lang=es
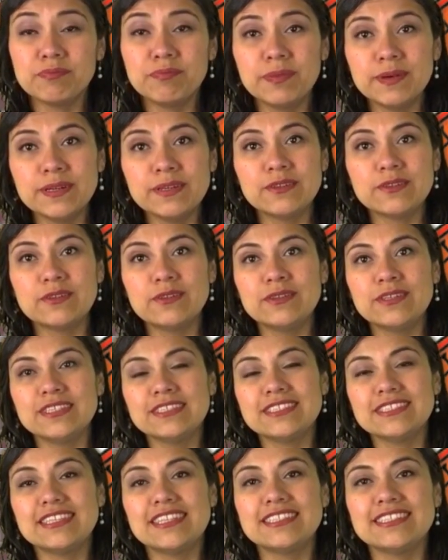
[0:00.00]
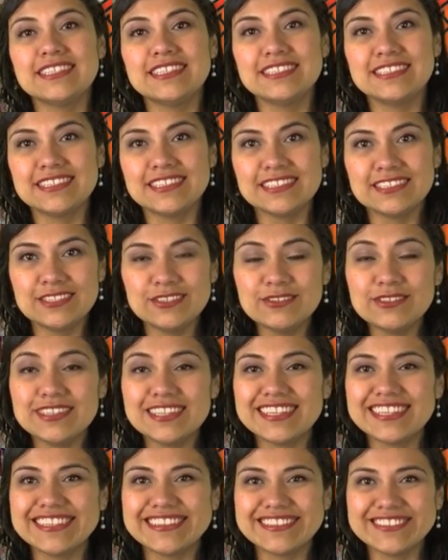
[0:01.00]
pero con esta sensación
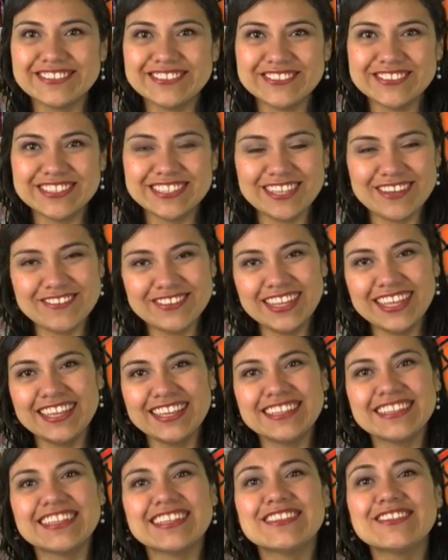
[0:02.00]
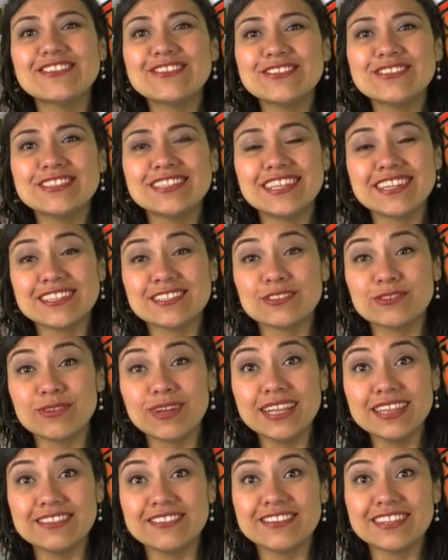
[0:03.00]
de que todo está bien, que todo está
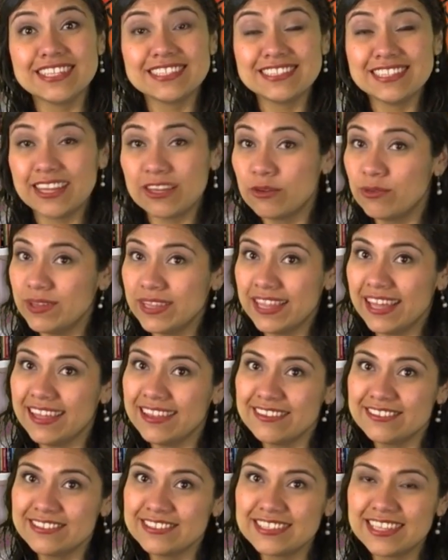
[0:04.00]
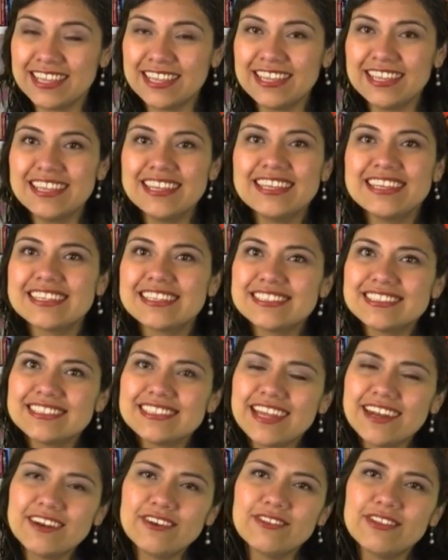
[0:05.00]
resuelto, que están cuidados, que
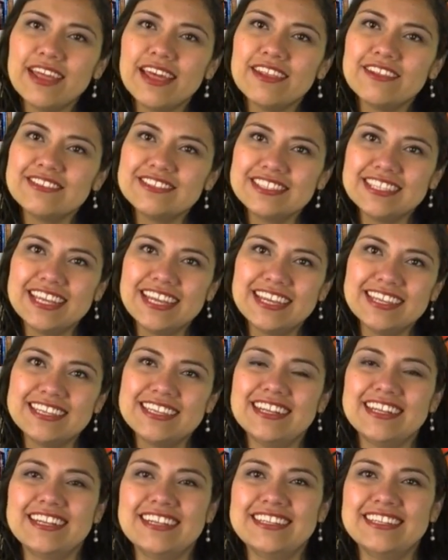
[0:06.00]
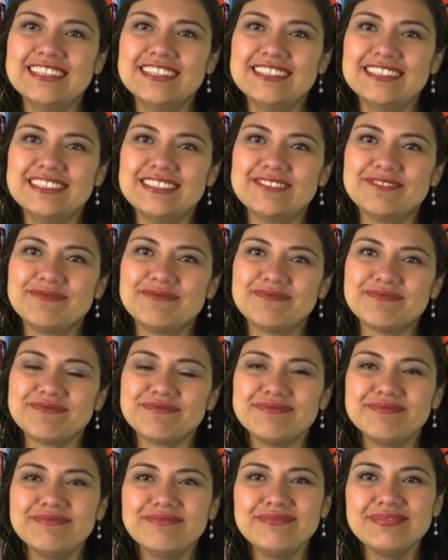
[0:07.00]
están rodeados de ángeles,
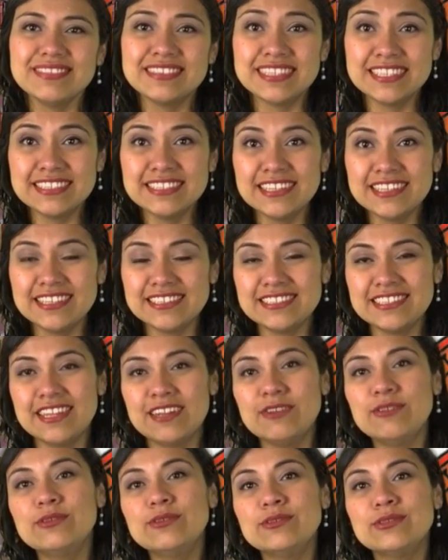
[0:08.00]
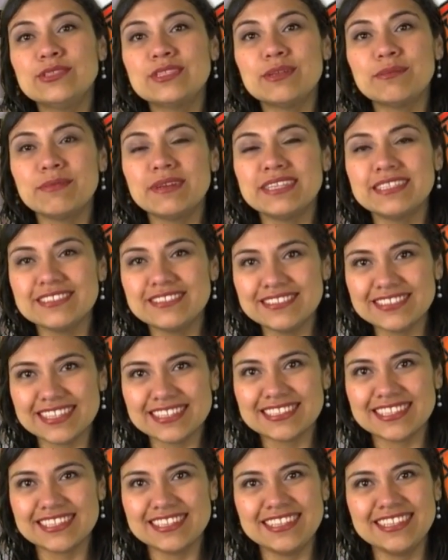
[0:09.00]
de seres de luz, de maestros
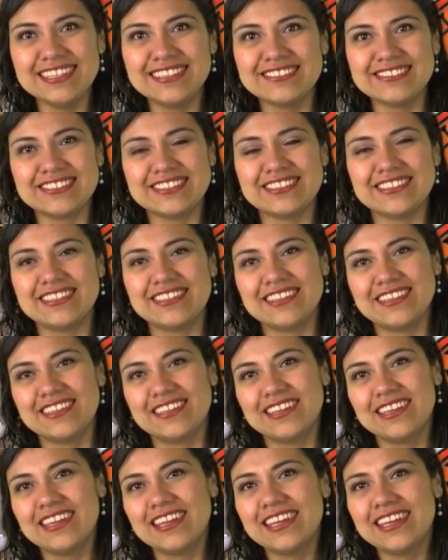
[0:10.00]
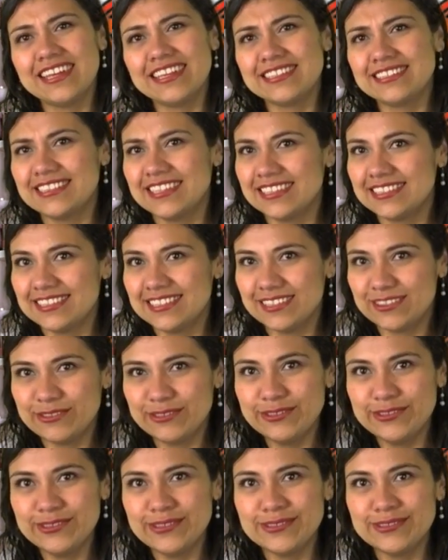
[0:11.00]
ascendidos. Están
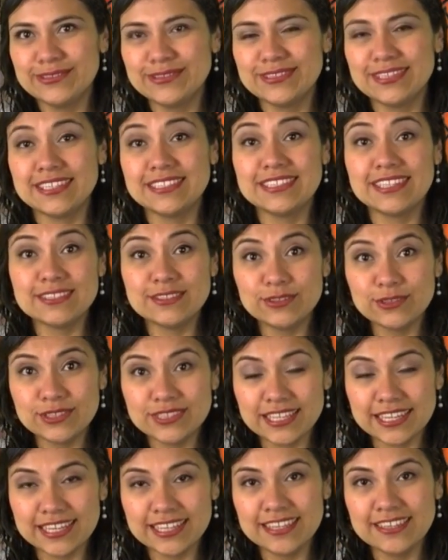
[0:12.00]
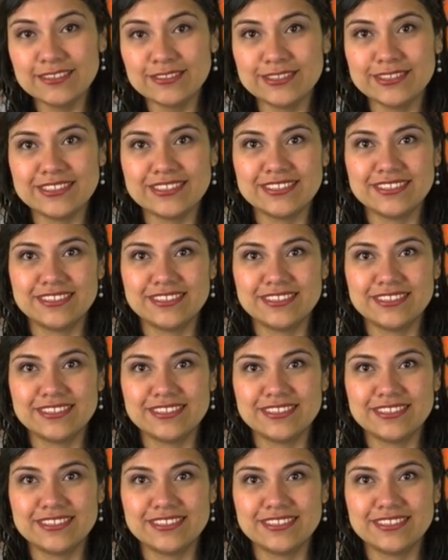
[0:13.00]
seguros, están sostenidos.